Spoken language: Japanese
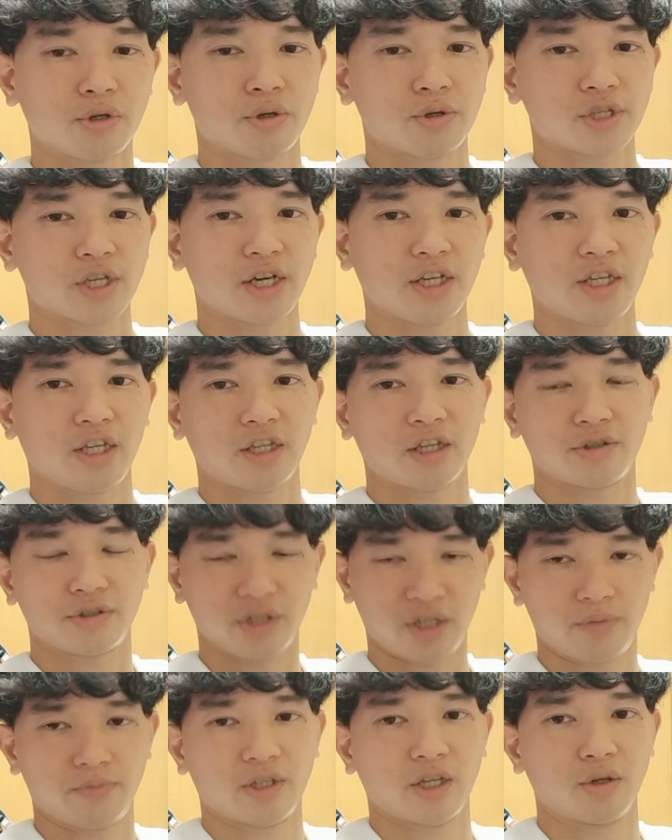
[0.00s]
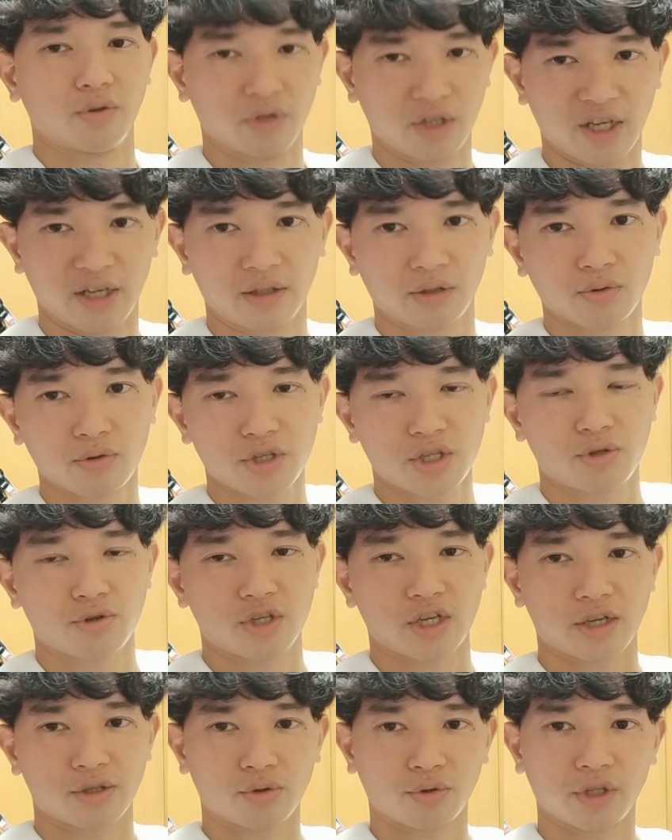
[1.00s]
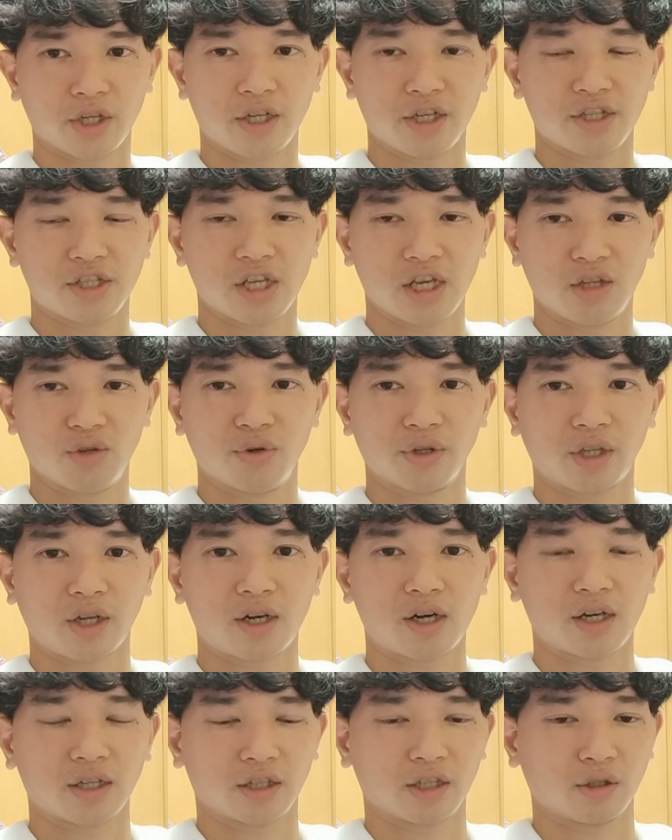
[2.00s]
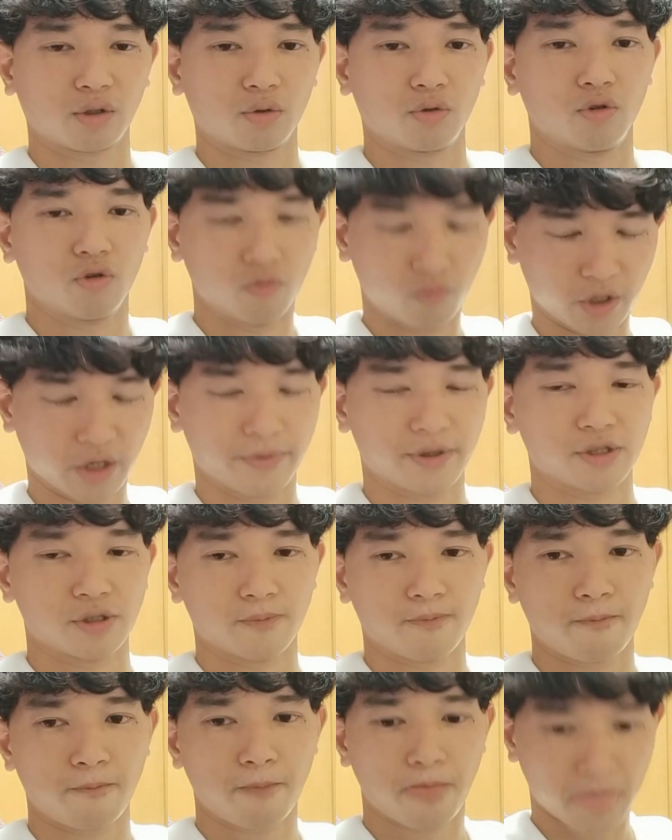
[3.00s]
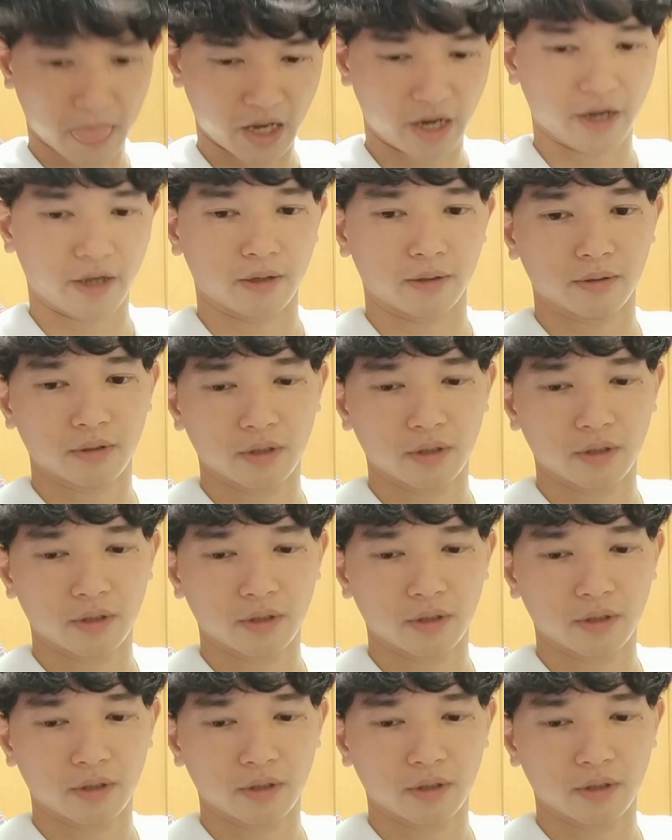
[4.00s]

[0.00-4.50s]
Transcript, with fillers: 給されていたフレームなので、当時としてはそれなりに性能は高かったと思います。はい。